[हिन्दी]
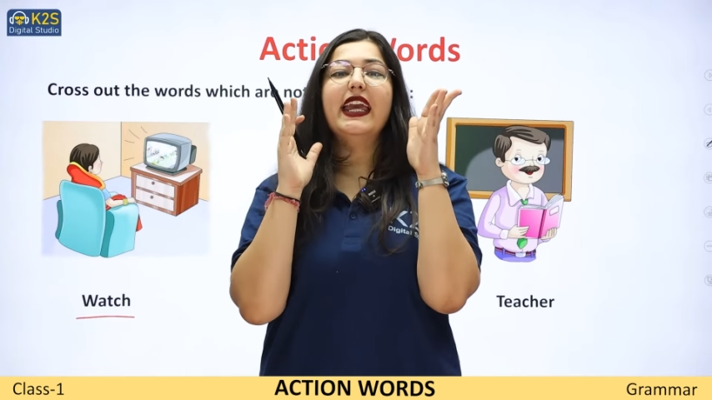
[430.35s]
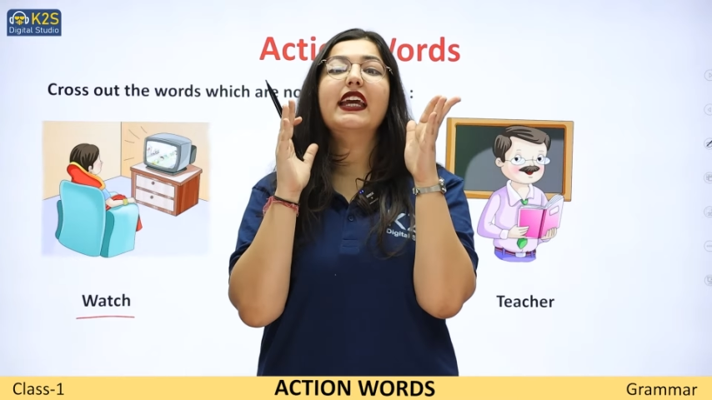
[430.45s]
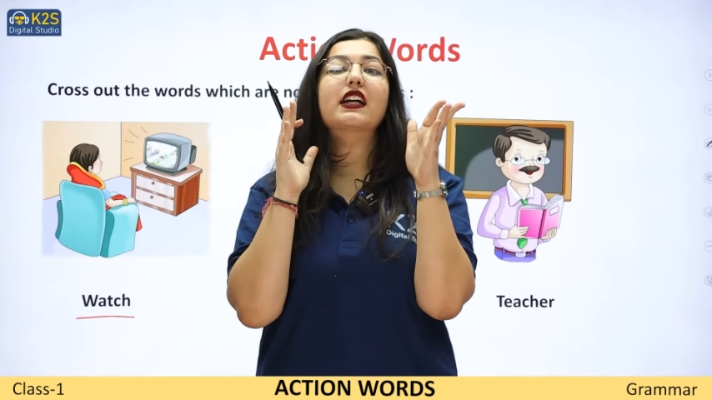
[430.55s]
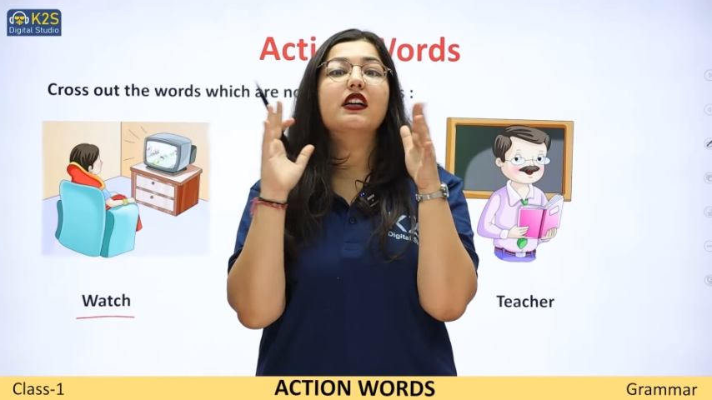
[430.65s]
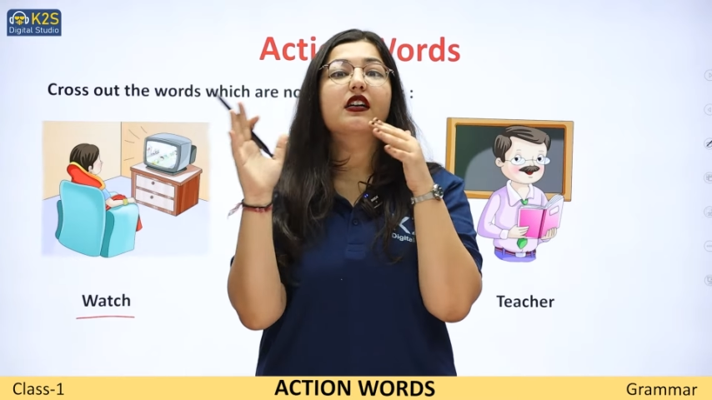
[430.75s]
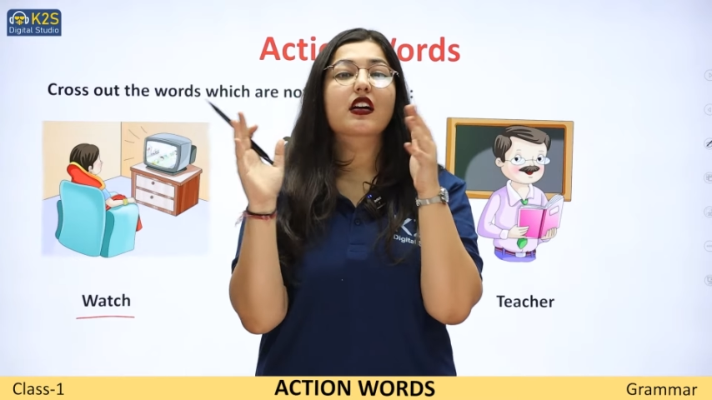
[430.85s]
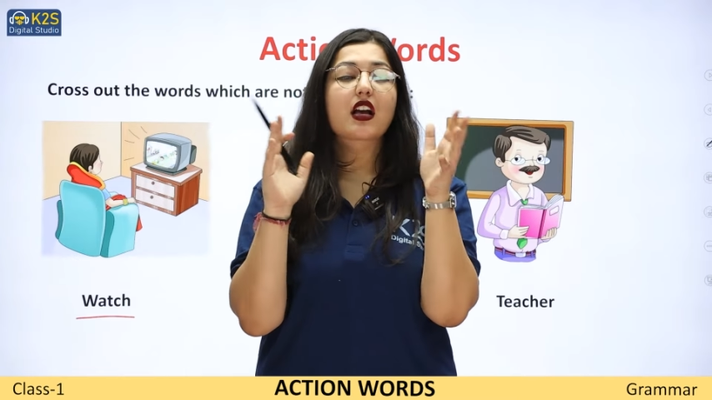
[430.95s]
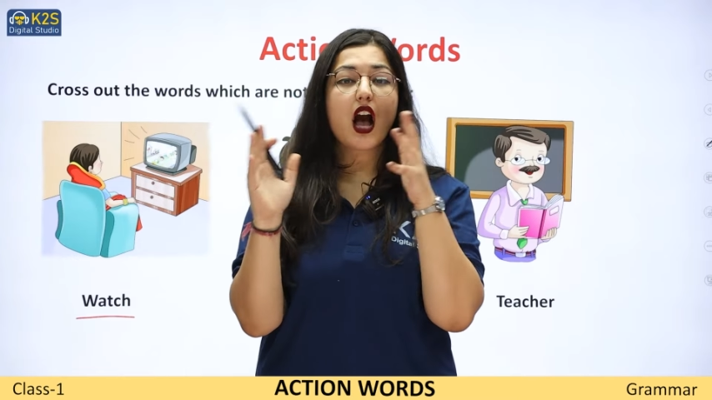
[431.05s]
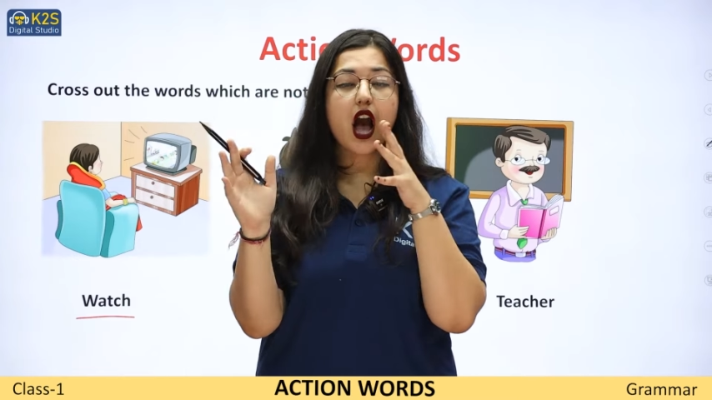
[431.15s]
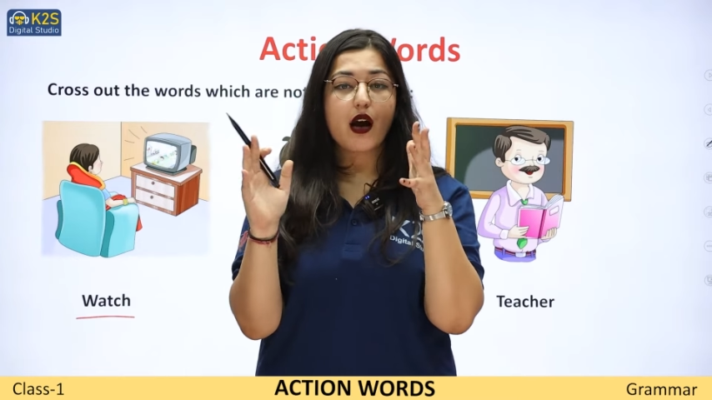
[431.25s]
एक
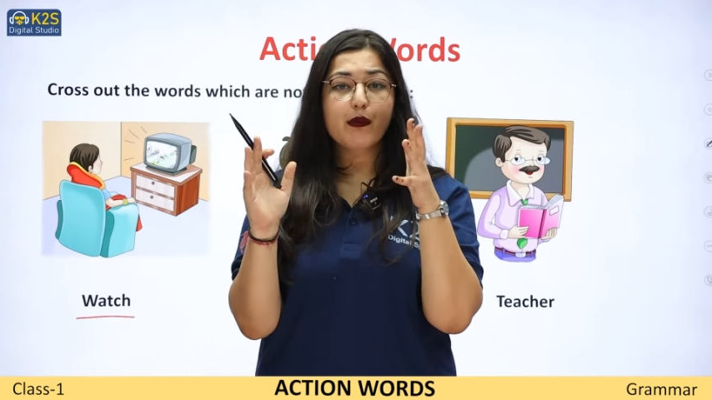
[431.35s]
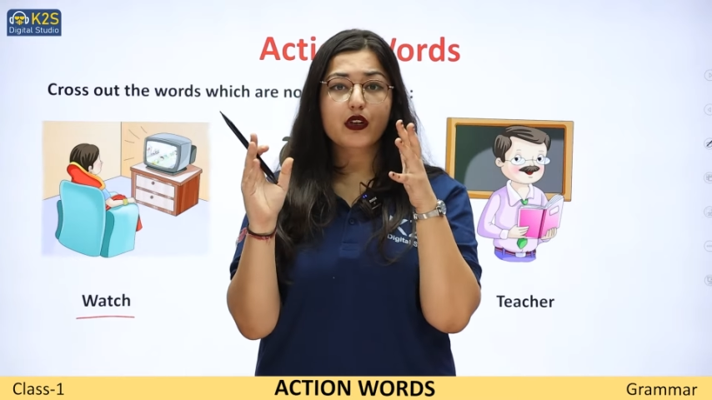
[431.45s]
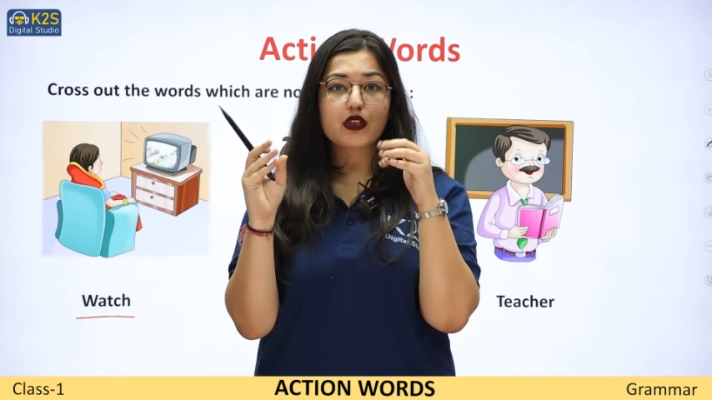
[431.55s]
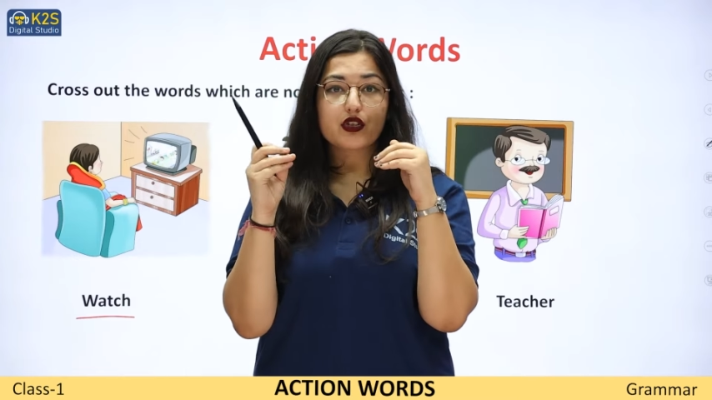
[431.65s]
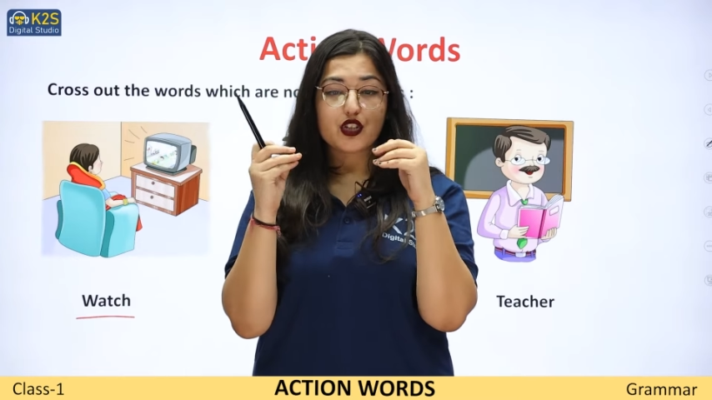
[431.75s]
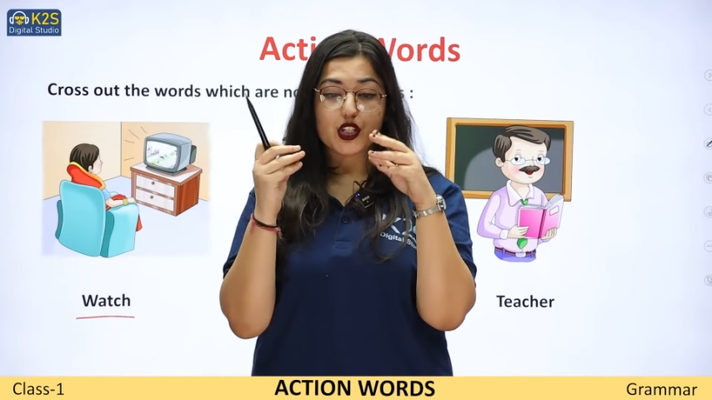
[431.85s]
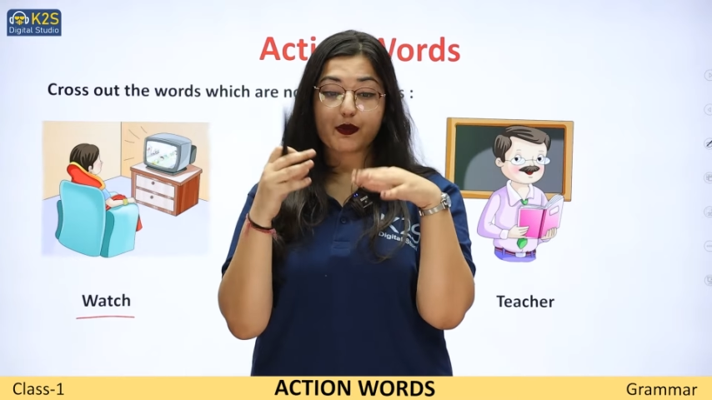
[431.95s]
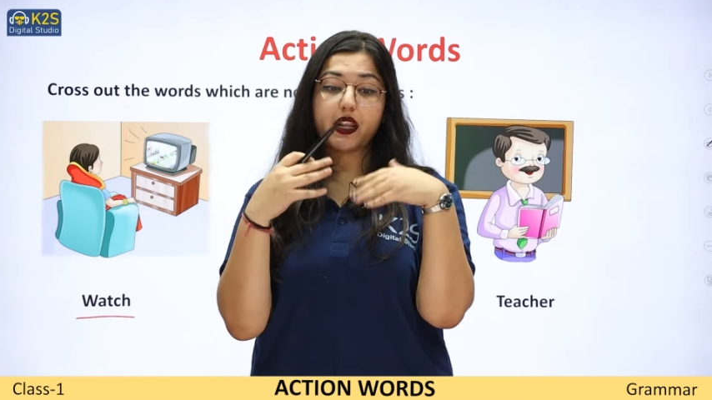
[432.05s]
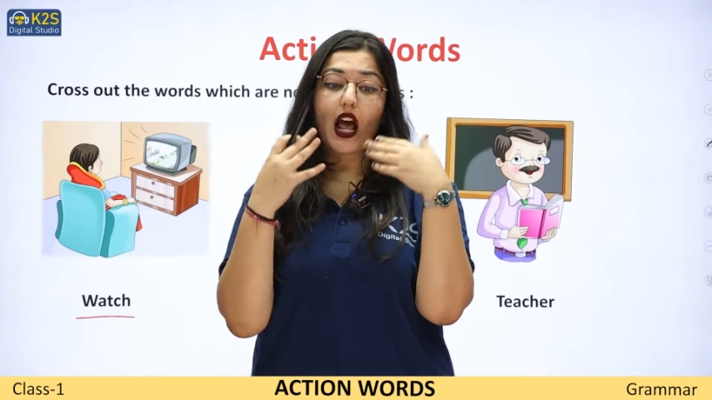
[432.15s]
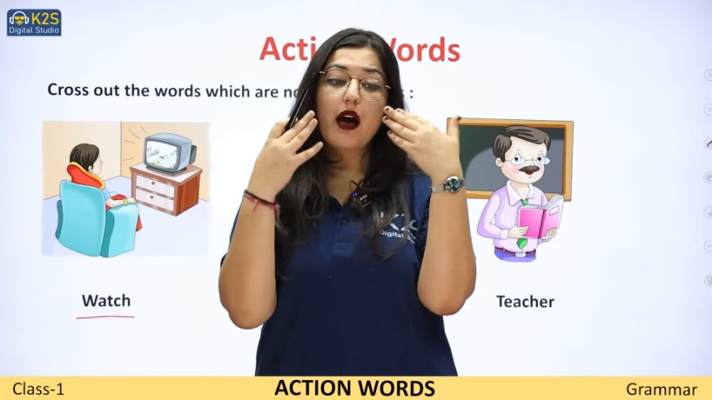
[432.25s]
काम जिसमें